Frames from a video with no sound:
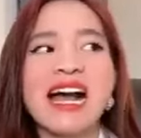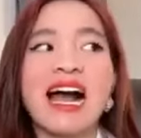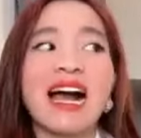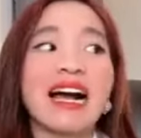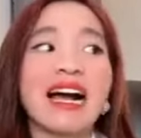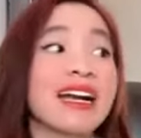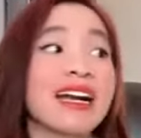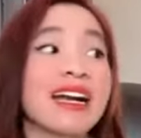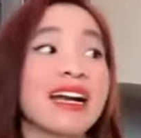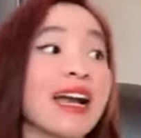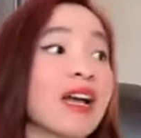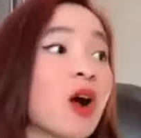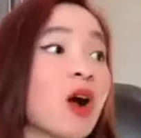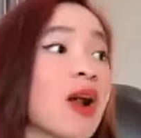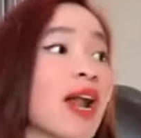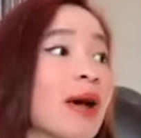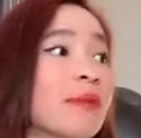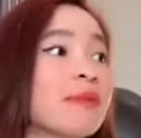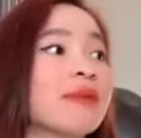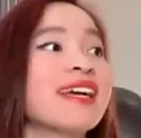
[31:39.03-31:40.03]
hằng ngày họ
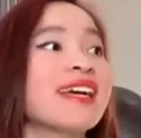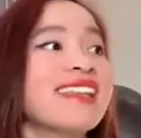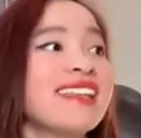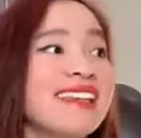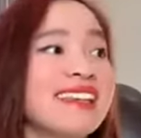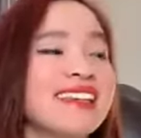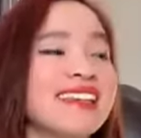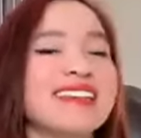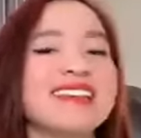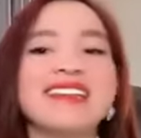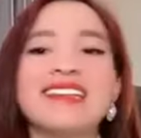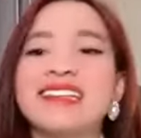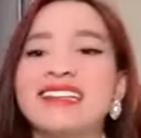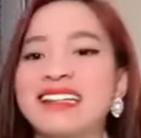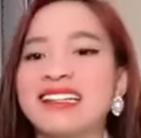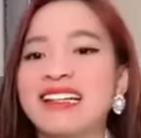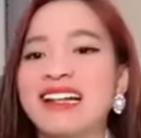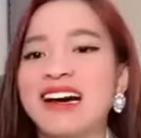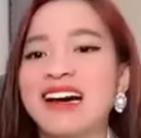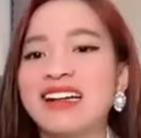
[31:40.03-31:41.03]
làm cái gì
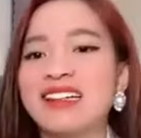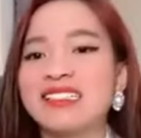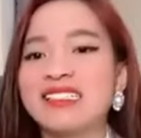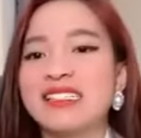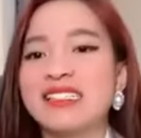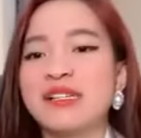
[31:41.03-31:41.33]
đó.